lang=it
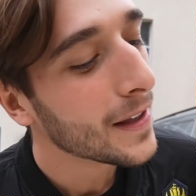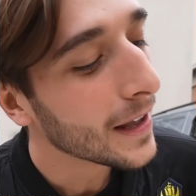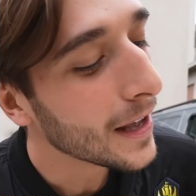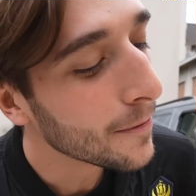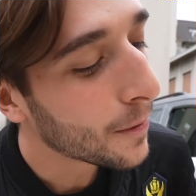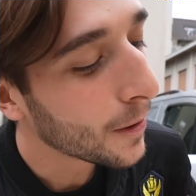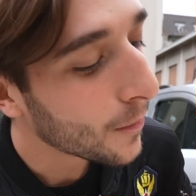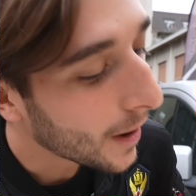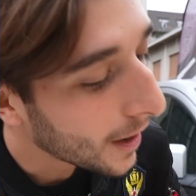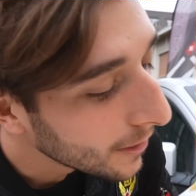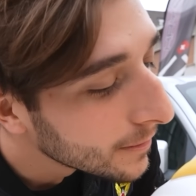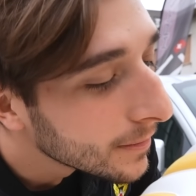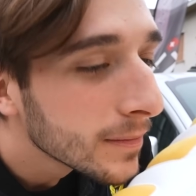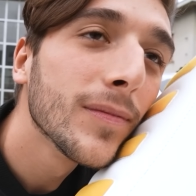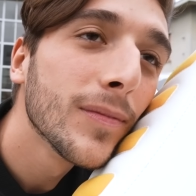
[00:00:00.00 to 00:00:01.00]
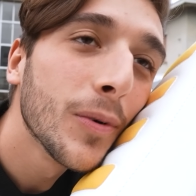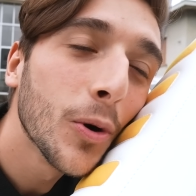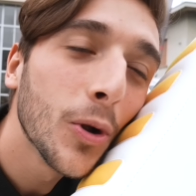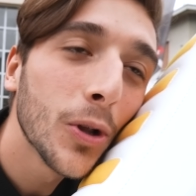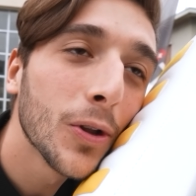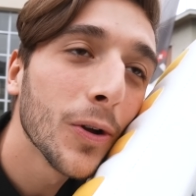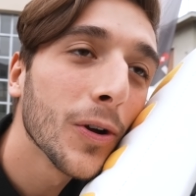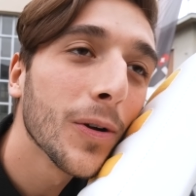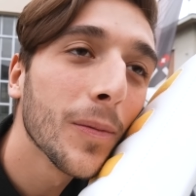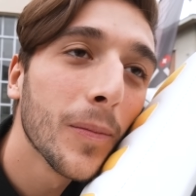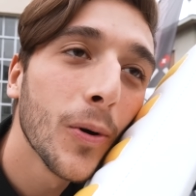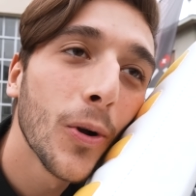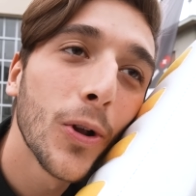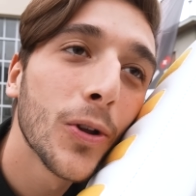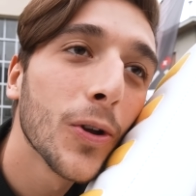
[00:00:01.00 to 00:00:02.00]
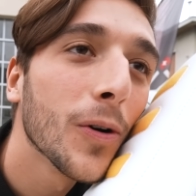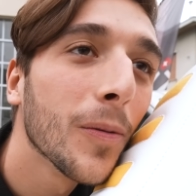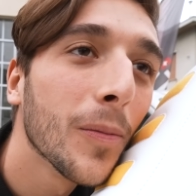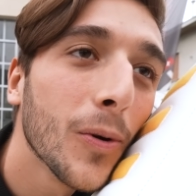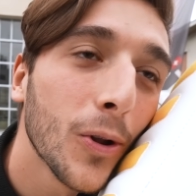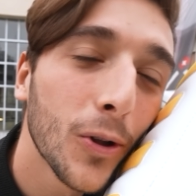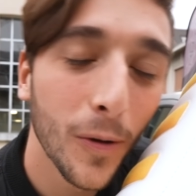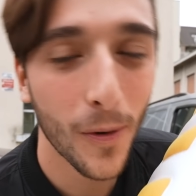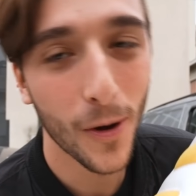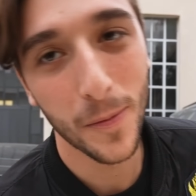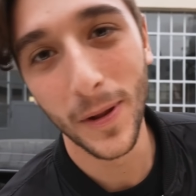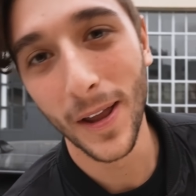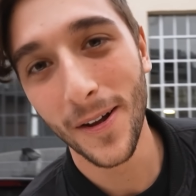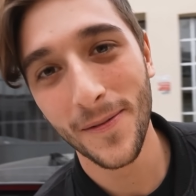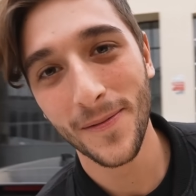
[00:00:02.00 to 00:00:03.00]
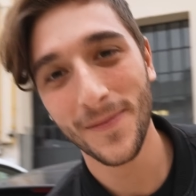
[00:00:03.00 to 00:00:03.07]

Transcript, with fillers: e poi qua molto molto molto morbida dai